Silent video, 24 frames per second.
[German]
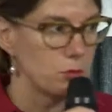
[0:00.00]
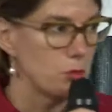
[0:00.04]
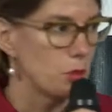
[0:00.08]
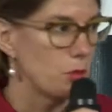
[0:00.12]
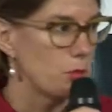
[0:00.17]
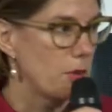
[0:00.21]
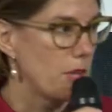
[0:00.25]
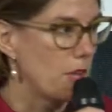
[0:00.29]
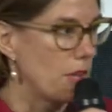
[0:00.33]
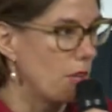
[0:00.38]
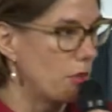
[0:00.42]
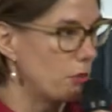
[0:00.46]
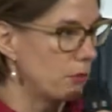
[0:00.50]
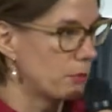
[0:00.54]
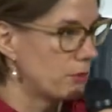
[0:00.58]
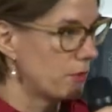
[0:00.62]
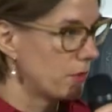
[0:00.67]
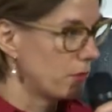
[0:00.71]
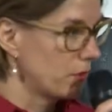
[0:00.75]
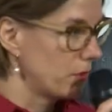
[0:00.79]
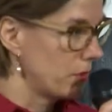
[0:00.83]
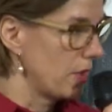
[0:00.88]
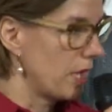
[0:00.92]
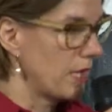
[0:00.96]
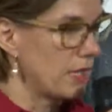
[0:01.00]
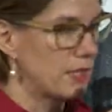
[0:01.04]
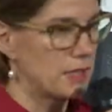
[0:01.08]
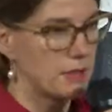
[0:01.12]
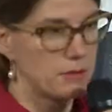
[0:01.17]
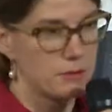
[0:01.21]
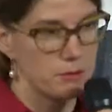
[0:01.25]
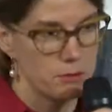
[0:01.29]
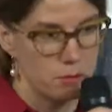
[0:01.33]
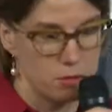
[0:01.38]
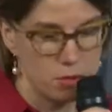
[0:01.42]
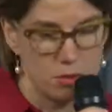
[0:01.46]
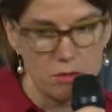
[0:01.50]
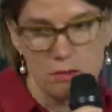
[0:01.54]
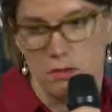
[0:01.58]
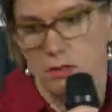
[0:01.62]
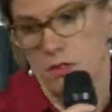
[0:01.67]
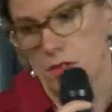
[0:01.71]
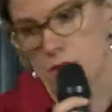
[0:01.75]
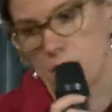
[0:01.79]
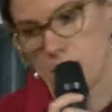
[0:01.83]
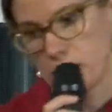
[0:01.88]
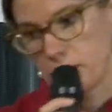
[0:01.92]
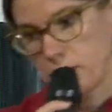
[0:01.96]
um überhaupt von einem
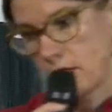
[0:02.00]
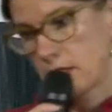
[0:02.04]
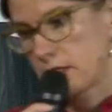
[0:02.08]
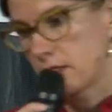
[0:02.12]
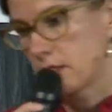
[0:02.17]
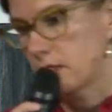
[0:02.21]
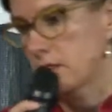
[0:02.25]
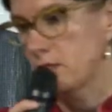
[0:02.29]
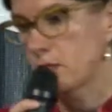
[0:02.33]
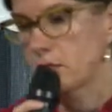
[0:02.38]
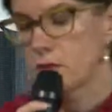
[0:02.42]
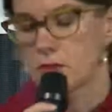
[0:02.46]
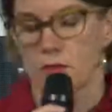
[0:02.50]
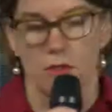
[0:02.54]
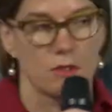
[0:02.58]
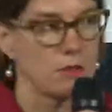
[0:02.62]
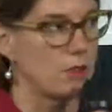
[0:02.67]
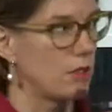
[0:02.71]
Punkt auf den anderen zu